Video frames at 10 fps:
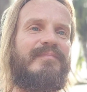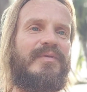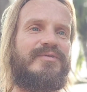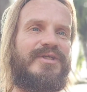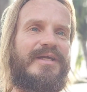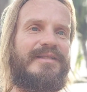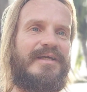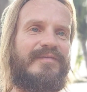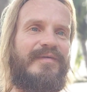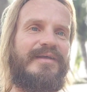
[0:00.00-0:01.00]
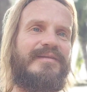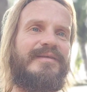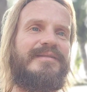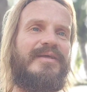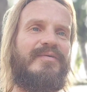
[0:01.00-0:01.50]
получаете ответ,
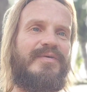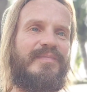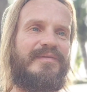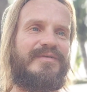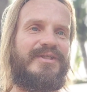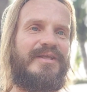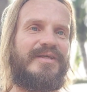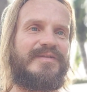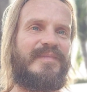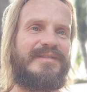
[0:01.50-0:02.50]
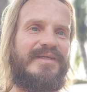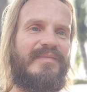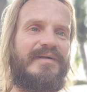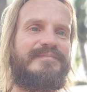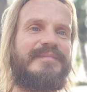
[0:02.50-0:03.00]
даете подтверждение «спасибо».